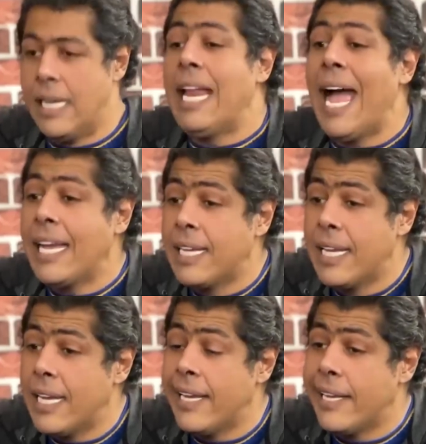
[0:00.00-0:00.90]

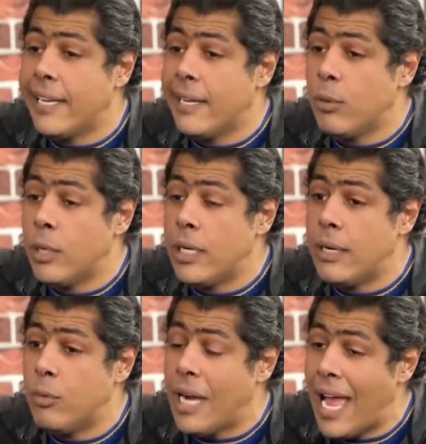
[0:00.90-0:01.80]
الحاج
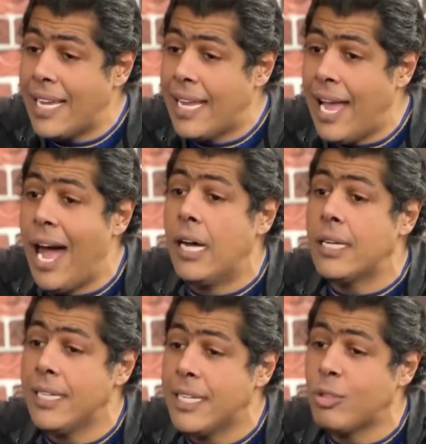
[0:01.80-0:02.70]
والحاجه
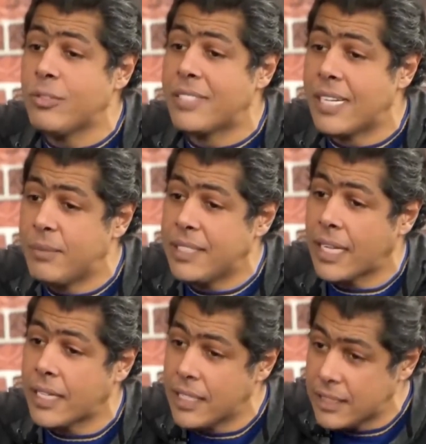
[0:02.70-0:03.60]
اخلصوا في
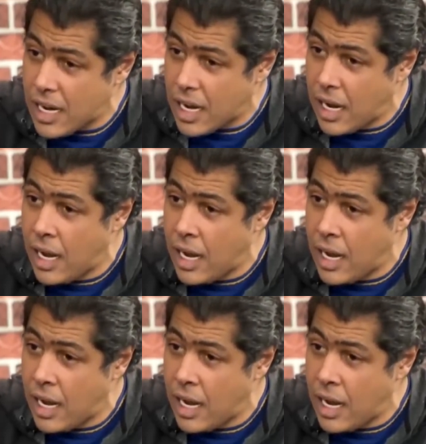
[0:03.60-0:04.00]
تربيتك لدرجه